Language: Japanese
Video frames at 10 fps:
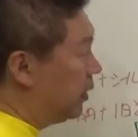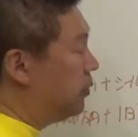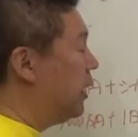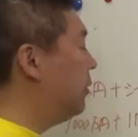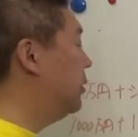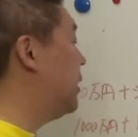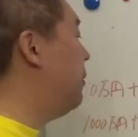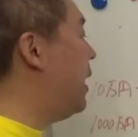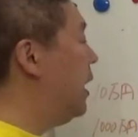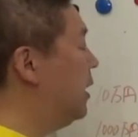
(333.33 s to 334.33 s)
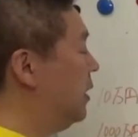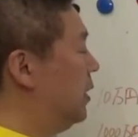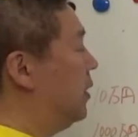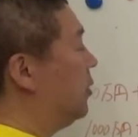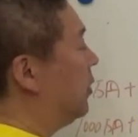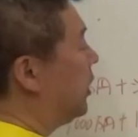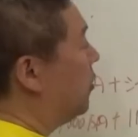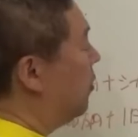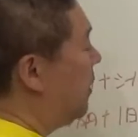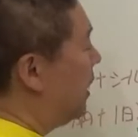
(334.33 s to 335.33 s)
クラウド社は、これ
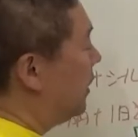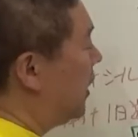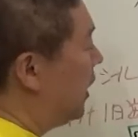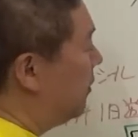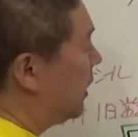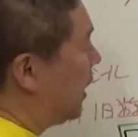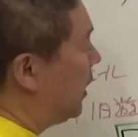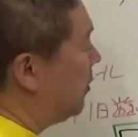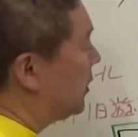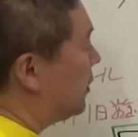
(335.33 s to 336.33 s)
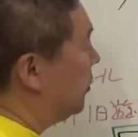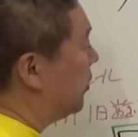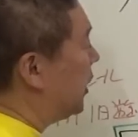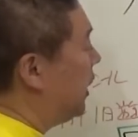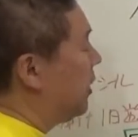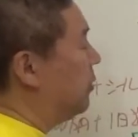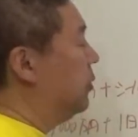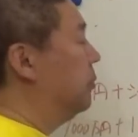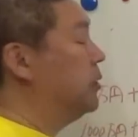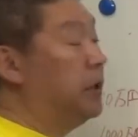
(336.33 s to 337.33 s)
5万台は買いますよと契約を
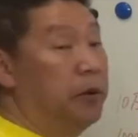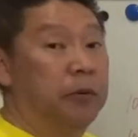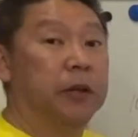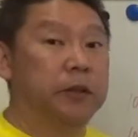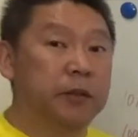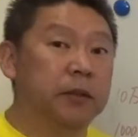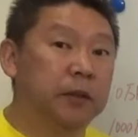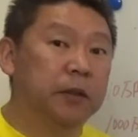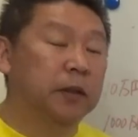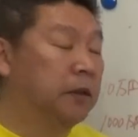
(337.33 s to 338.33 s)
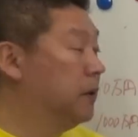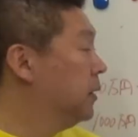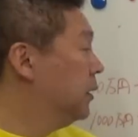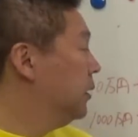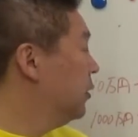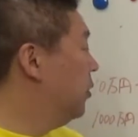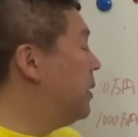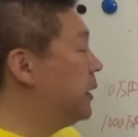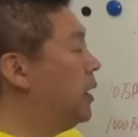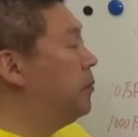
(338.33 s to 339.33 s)
どうもしてるようです。5
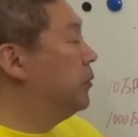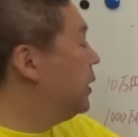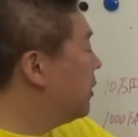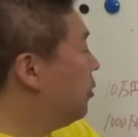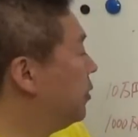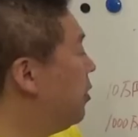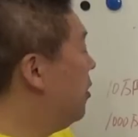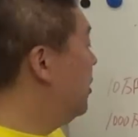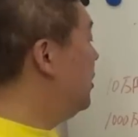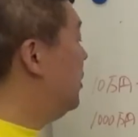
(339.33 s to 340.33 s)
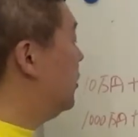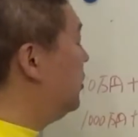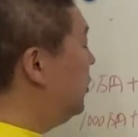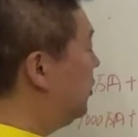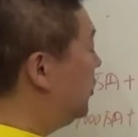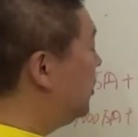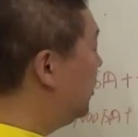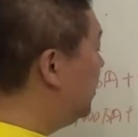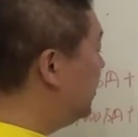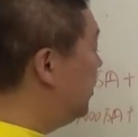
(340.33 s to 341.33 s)
万台分。で、この
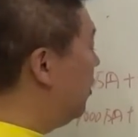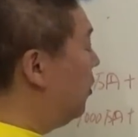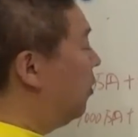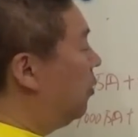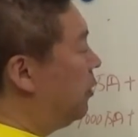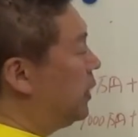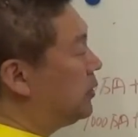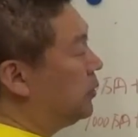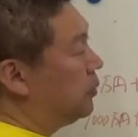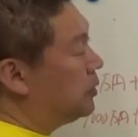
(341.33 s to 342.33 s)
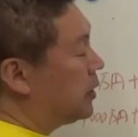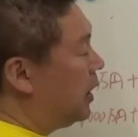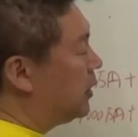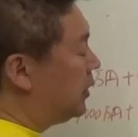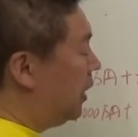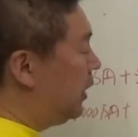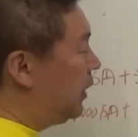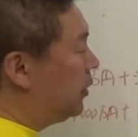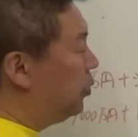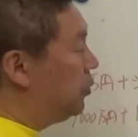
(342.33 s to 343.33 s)
Google の OS を使って
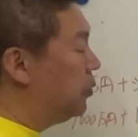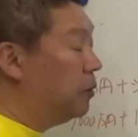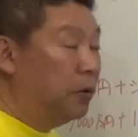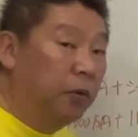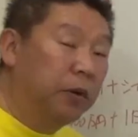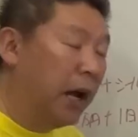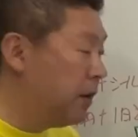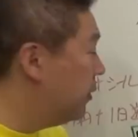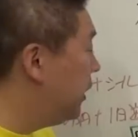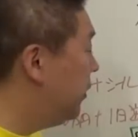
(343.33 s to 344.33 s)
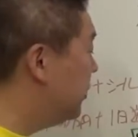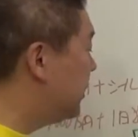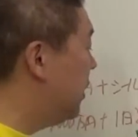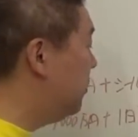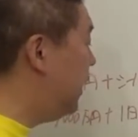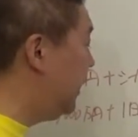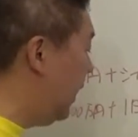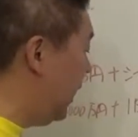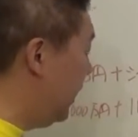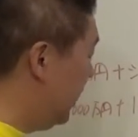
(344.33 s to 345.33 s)
いいということを確認をした上
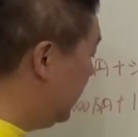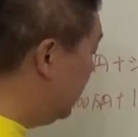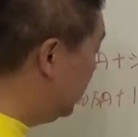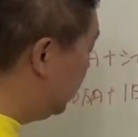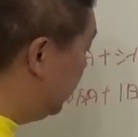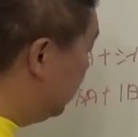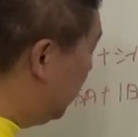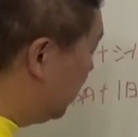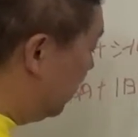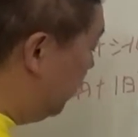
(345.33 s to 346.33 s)
で、中国